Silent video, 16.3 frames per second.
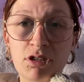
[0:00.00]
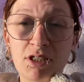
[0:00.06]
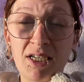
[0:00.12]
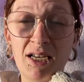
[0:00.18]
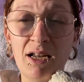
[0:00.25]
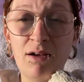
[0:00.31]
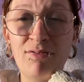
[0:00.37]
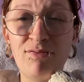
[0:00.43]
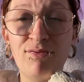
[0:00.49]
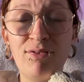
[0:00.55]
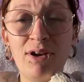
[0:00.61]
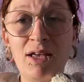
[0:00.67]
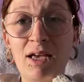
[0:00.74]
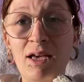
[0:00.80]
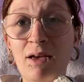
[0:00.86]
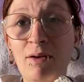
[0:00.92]
J'ai la
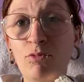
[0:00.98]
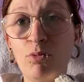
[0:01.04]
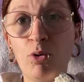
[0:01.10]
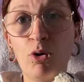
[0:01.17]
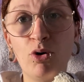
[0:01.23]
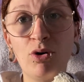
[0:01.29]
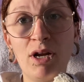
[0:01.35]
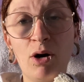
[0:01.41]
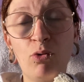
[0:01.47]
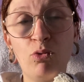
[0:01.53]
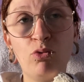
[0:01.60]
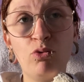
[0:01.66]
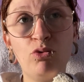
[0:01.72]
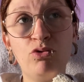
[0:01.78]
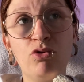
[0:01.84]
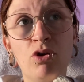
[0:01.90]
flemme de prendre la
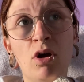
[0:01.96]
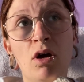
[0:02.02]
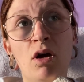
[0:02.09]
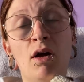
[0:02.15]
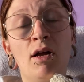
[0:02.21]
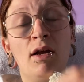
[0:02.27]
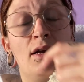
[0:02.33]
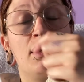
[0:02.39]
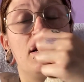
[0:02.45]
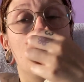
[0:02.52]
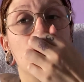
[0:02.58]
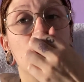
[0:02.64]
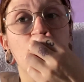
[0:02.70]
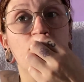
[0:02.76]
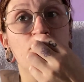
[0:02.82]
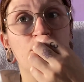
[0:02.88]
route.
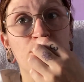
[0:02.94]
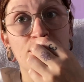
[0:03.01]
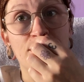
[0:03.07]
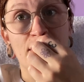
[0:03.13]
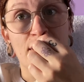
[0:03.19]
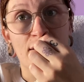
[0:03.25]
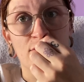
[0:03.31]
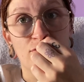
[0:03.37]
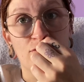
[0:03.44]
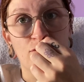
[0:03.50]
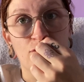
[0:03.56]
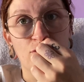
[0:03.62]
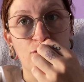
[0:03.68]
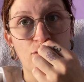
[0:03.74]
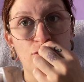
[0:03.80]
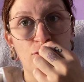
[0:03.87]
Là, juste pour ça, je vous
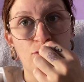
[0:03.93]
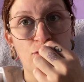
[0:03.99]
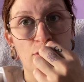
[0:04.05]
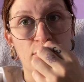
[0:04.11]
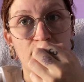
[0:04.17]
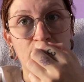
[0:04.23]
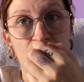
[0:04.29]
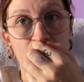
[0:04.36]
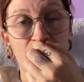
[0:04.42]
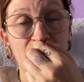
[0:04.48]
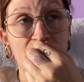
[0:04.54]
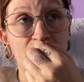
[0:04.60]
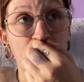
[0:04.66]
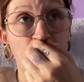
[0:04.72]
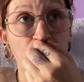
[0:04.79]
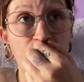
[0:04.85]
jure, c'est parce
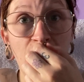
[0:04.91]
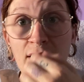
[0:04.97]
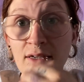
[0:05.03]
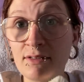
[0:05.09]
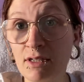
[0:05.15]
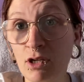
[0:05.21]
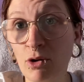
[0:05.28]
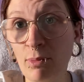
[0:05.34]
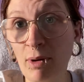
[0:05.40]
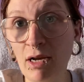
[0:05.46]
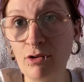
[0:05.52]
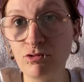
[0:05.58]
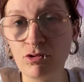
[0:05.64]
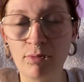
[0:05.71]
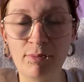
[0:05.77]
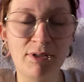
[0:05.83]
qu'il faut le faire, c'est normal,
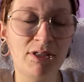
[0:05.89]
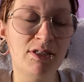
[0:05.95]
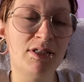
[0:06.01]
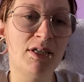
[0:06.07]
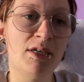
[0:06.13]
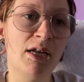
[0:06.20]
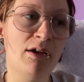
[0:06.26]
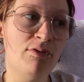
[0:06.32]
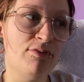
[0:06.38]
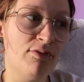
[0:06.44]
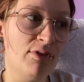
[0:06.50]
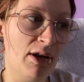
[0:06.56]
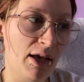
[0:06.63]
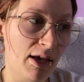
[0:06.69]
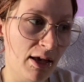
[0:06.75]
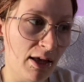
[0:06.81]
tu vois, mais j'ai la
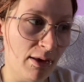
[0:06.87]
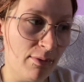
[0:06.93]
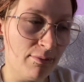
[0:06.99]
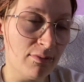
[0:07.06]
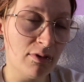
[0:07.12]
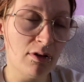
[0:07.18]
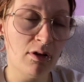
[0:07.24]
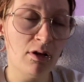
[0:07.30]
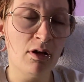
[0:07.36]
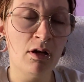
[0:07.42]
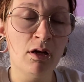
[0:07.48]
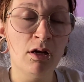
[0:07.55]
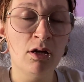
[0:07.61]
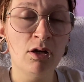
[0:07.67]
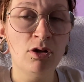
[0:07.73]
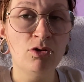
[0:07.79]
flemme.
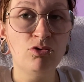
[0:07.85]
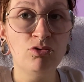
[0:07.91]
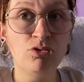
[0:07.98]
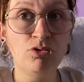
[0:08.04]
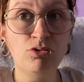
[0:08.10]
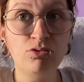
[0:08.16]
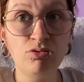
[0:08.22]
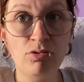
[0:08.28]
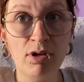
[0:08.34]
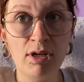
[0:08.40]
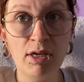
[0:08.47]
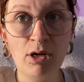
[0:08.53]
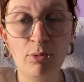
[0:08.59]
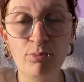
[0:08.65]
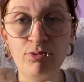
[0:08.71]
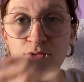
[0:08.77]
Je suis
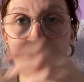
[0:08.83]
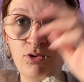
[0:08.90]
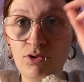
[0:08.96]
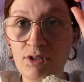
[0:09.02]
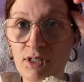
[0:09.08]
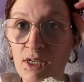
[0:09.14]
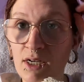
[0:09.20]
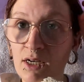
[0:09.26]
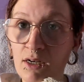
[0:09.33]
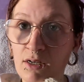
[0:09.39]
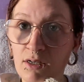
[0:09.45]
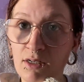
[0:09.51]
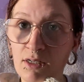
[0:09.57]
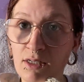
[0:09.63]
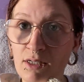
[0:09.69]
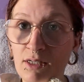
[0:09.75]
saoulée. En plus de ça,
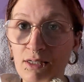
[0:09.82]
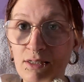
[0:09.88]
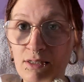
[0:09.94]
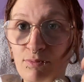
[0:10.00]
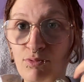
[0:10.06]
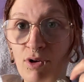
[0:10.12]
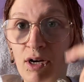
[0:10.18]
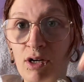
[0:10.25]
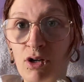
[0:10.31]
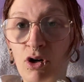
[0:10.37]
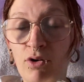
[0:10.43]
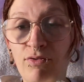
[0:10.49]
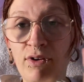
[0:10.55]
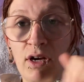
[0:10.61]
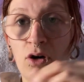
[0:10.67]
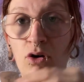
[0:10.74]
il se pourrait
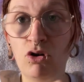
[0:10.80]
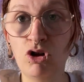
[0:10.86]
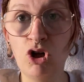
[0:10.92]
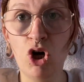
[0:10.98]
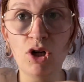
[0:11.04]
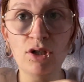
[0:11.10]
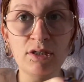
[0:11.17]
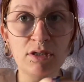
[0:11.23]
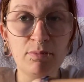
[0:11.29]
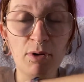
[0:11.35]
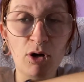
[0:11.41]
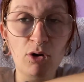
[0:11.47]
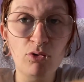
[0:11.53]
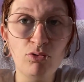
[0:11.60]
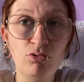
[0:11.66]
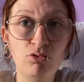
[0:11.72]
qu'Orphée a encore
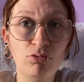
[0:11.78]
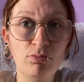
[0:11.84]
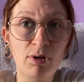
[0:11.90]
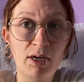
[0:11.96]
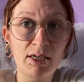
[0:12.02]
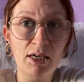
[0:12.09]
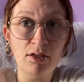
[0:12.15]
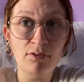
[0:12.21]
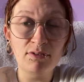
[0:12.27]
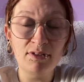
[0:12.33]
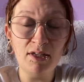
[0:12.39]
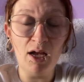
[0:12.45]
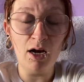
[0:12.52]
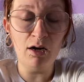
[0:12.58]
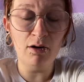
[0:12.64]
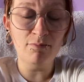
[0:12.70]
disparu de ma carte
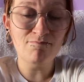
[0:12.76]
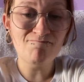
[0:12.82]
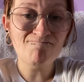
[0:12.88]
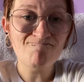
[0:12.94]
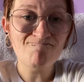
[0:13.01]
vitale.